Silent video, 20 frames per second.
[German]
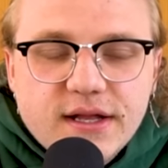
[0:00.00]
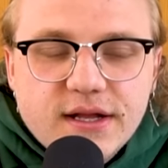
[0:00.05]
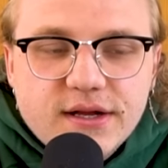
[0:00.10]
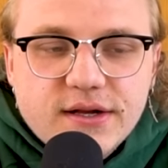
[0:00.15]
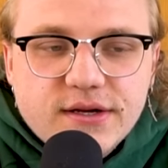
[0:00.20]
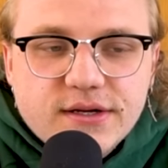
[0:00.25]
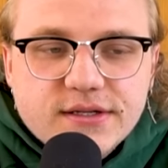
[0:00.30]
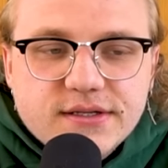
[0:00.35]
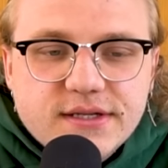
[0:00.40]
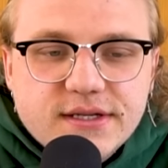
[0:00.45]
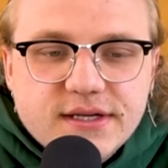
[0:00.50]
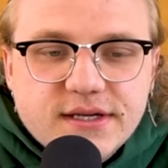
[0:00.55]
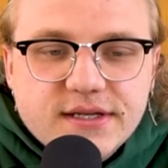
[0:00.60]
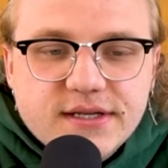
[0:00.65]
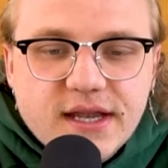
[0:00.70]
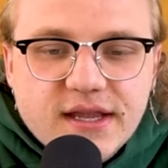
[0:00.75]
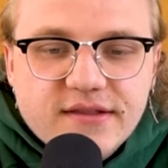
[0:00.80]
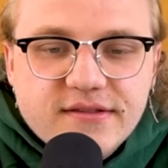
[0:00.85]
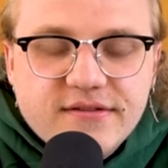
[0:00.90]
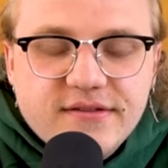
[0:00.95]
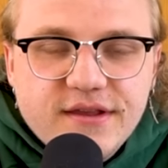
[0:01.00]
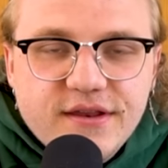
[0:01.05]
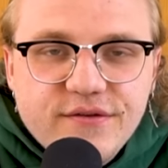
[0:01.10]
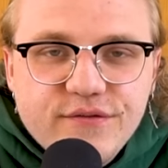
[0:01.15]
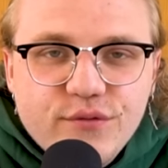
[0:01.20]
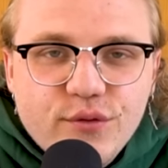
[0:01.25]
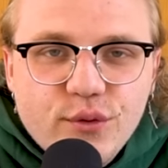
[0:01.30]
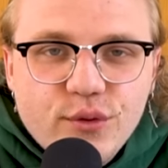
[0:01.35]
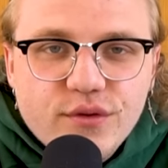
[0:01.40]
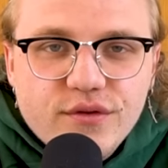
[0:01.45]
Und äh, dann
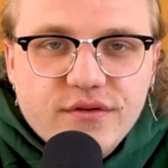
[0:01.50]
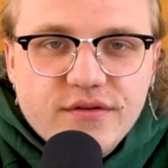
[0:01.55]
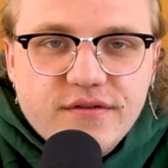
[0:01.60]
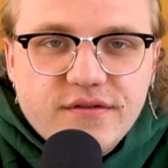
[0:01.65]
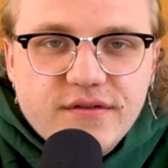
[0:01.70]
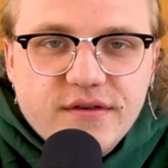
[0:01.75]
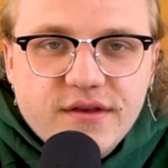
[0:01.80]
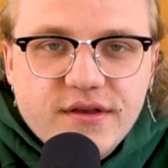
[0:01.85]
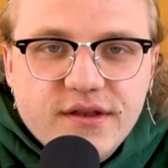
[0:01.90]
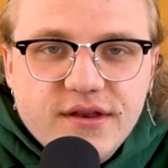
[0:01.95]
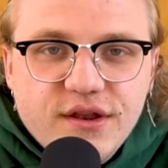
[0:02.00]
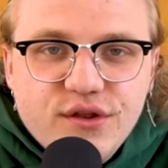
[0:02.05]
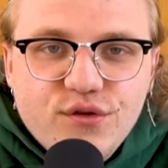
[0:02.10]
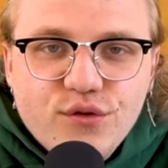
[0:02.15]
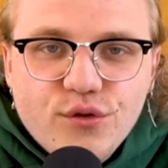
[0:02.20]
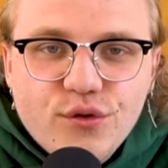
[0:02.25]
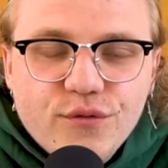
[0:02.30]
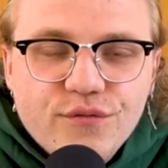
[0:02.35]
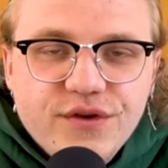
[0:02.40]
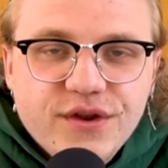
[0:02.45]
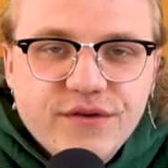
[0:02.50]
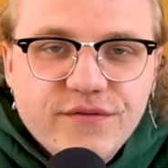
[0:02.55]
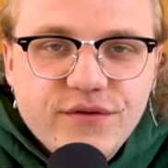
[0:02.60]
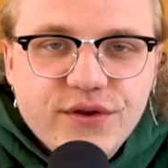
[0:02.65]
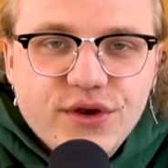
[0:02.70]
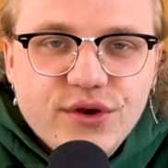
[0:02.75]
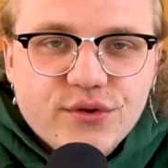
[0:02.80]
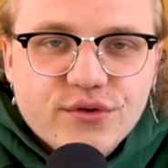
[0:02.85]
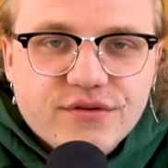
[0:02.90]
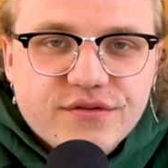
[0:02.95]
sehen wir uns äh, in den zukünftigen
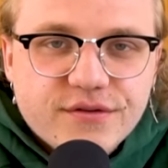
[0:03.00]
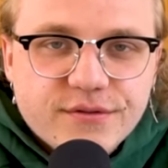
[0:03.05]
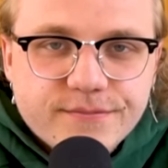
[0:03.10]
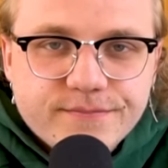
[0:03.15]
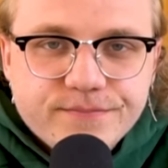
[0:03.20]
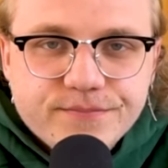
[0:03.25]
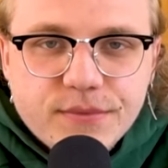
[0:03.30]
Videos.